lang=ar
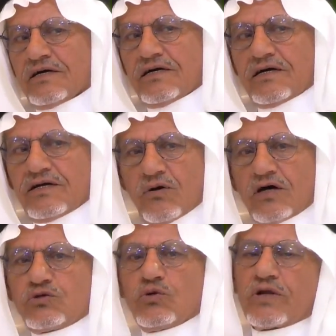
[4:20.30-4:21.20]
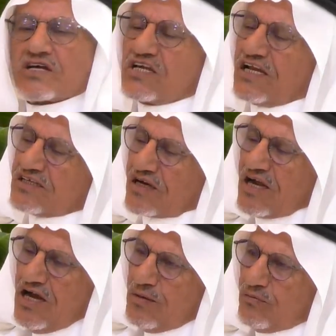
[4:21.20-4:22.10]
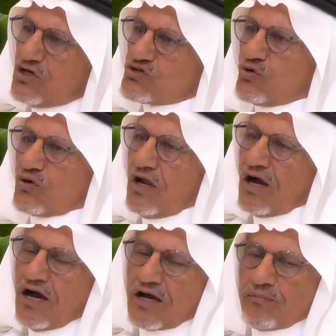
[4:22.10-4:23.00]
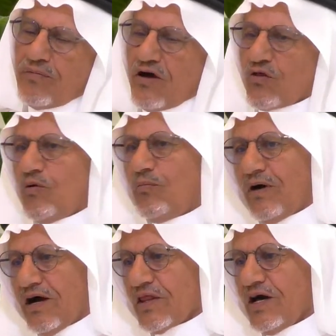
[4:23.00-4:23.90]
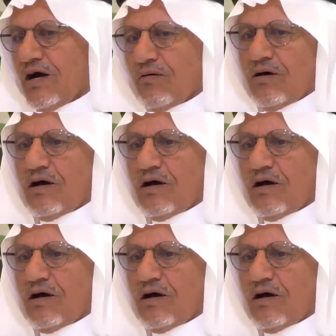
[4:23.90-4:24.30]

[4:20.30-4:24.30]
ويؤدون صله الرحم ويزور الاقارب بعضهم بعضا